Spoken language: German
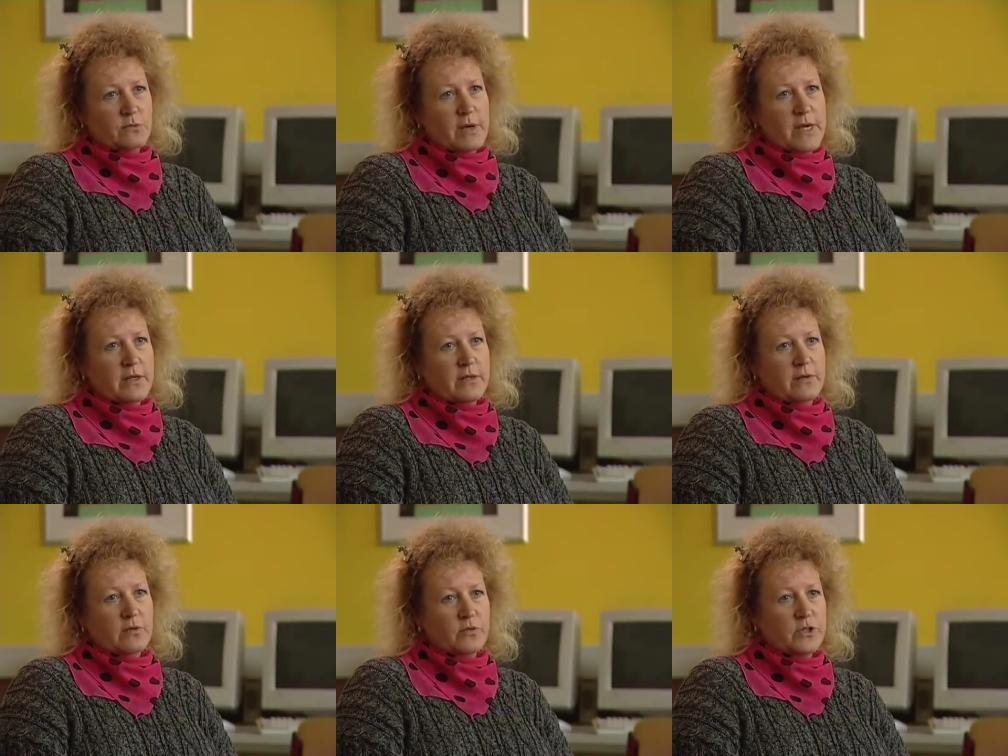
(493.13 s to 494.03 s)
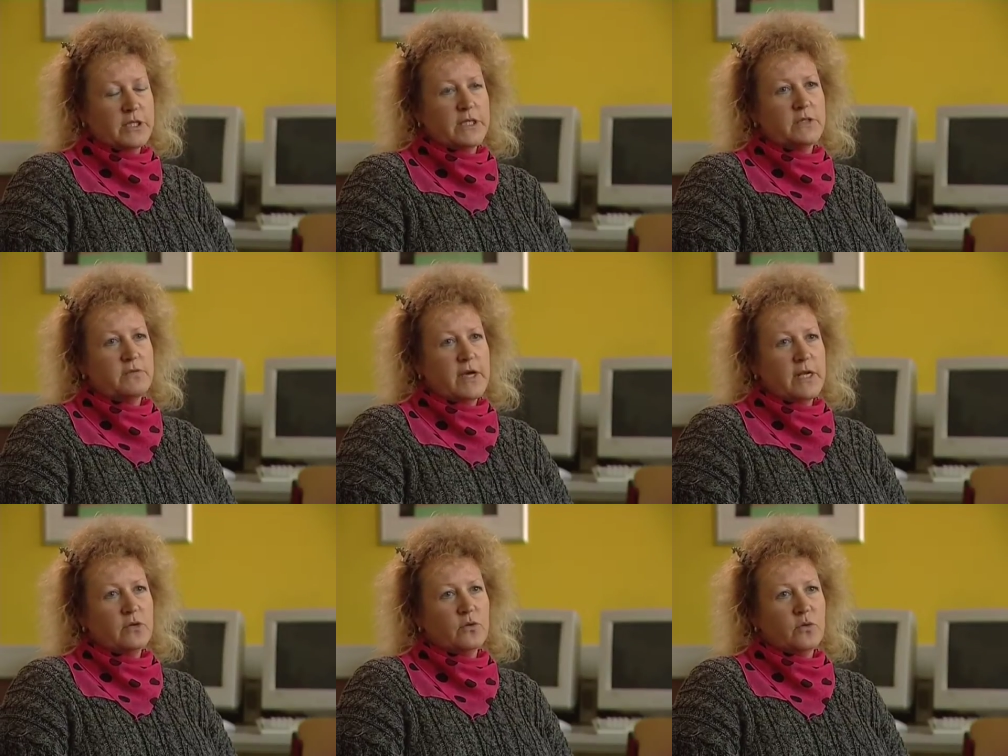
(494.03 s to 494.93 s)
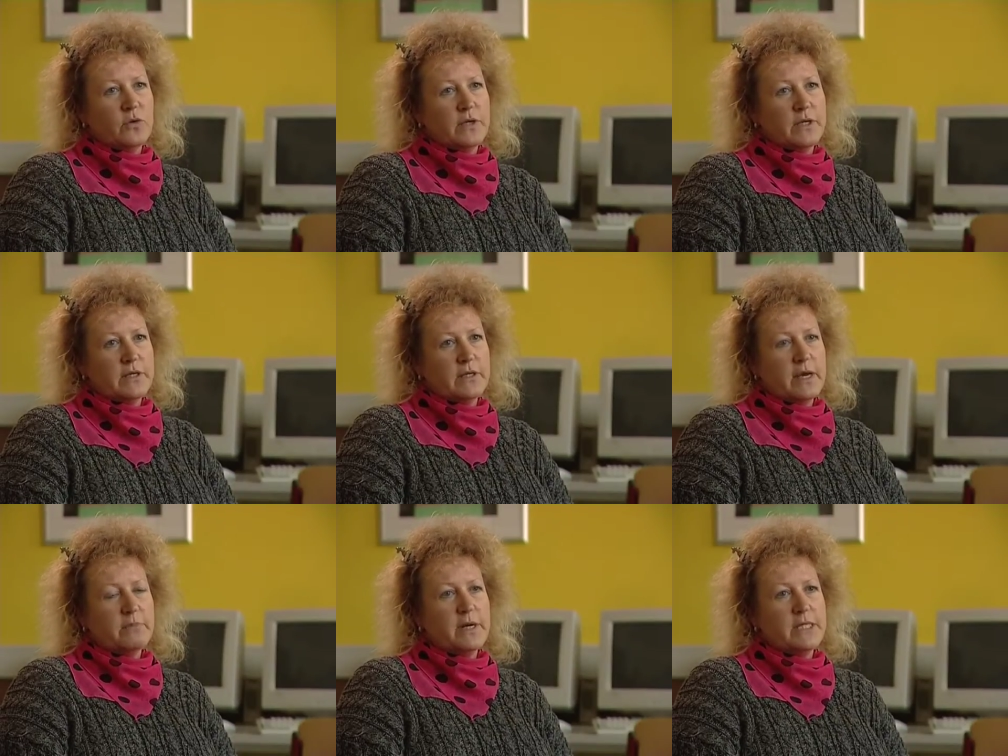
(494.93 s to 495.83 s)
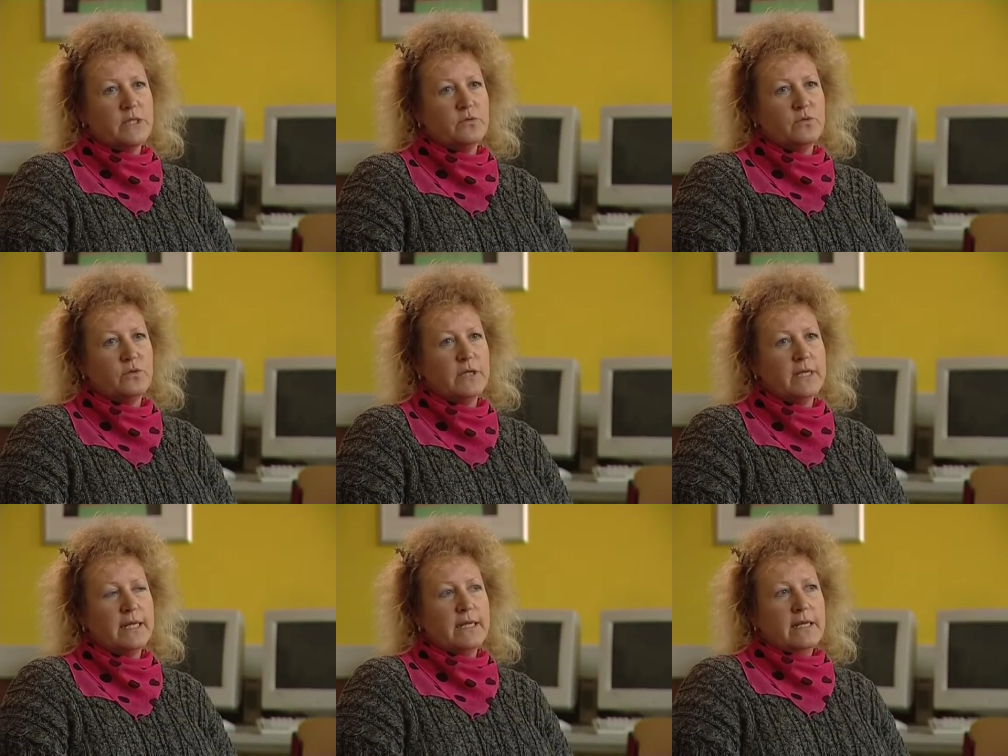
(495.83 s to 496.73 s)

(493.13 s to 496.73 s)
um eine Unterrichtsveränderung äh, herbeizuführen.